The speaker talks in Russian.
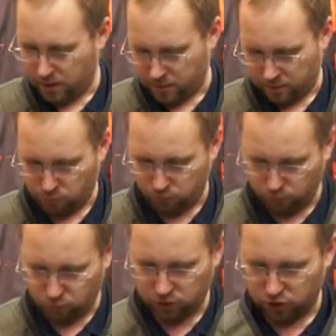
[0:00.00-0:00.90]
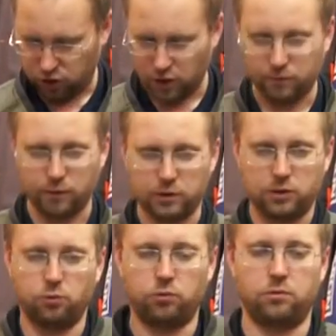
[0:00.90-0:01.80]
Вот, будет защищать
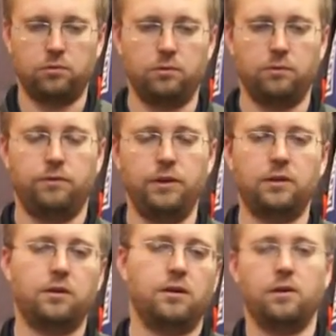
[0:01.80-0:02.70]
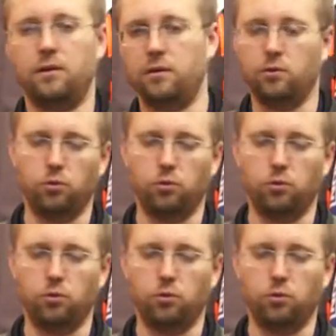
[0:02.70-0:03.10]
вас от ветра,